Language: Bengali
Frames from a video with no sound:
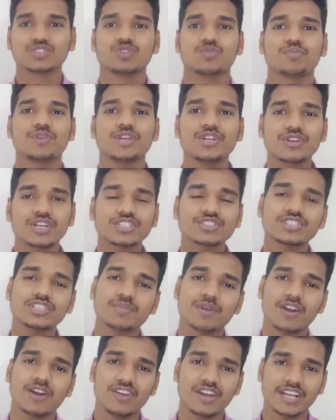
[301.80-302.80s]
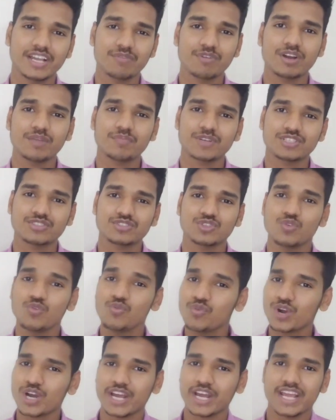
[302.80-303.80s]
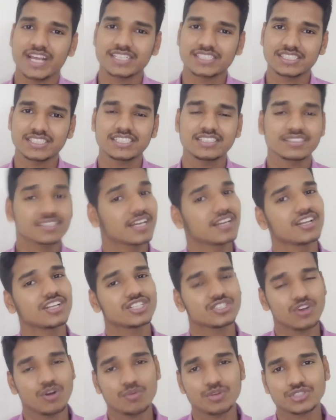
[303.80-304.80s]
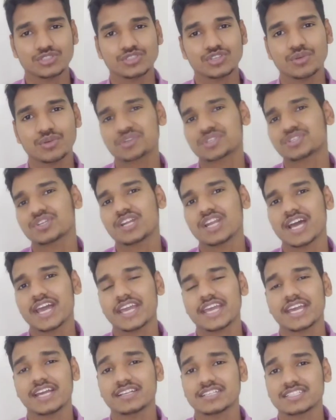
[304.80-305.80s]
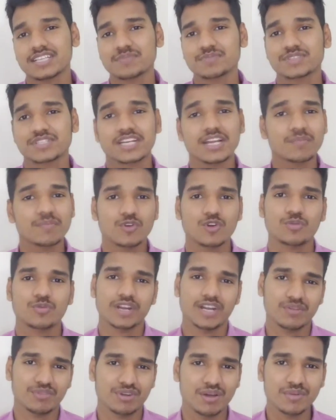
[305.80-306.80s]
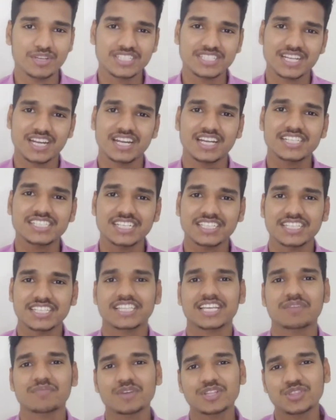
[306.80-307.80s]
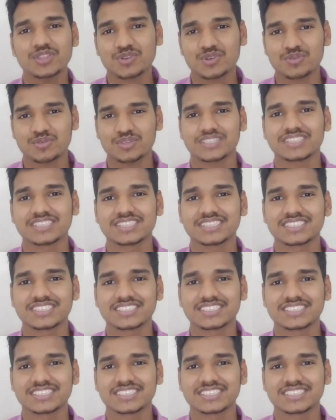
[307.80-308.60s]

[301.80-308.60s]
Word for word: সো ভিডিওটা যদি ভালো লাগে এবং আপনার যদি উপকারে আসে তাহলে অবশ্যই অবশ্যই লাইক অ্যান্ড সাবস্ক্রাইব করবেন এবং আমার চ্যানেলের সাথেই থাকবেন ধন্যবাদ